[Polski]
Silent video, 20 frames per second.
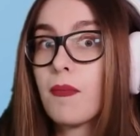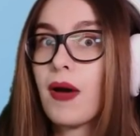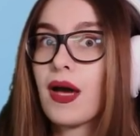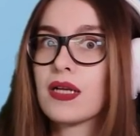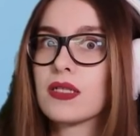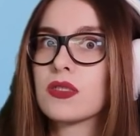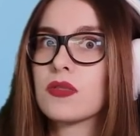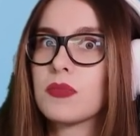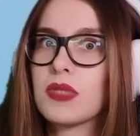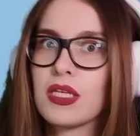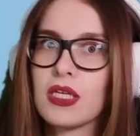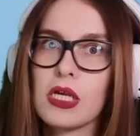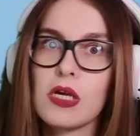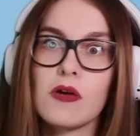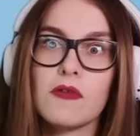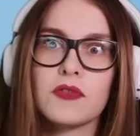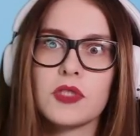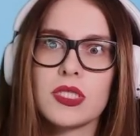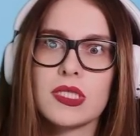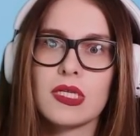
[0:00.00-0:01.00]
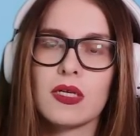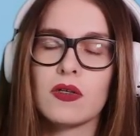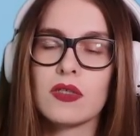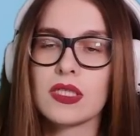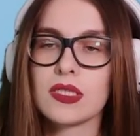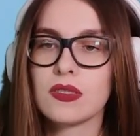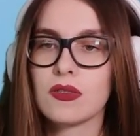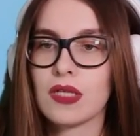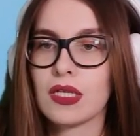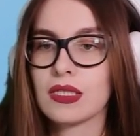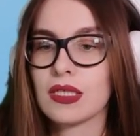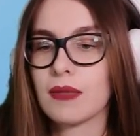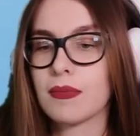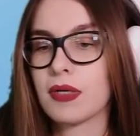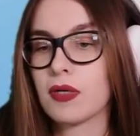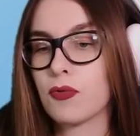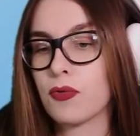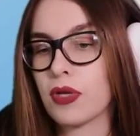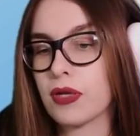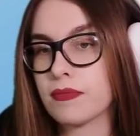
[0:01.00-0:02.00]
bardzo mi takiego wczesnego nastolatka
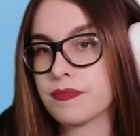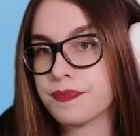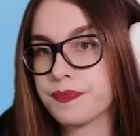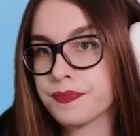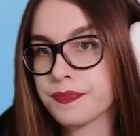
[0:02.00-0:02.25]
brakuje.